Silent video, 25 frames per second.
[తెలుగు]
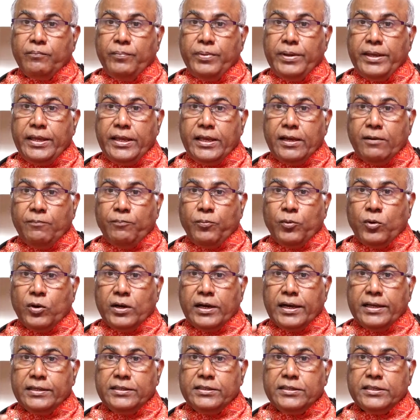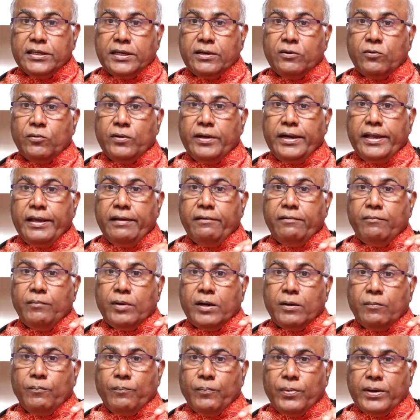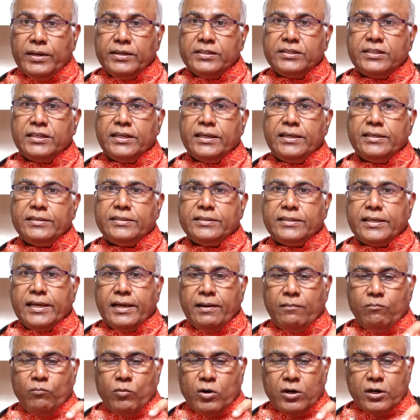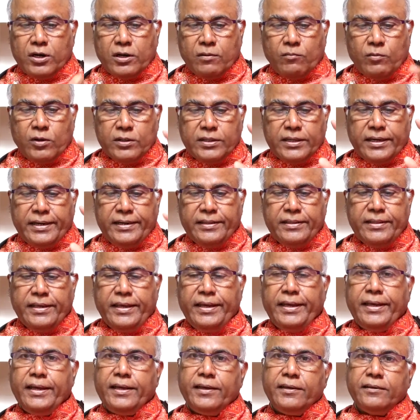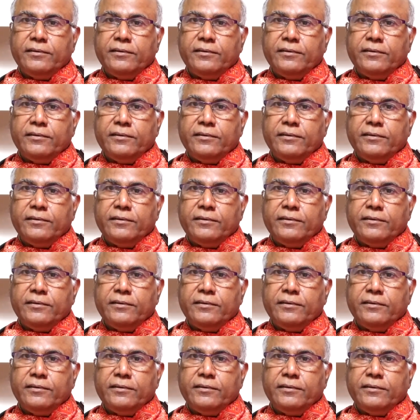బియ్యపు గంజికి ఉండేవి మనం పరిశీలిస్తే మొట్టమొదటిది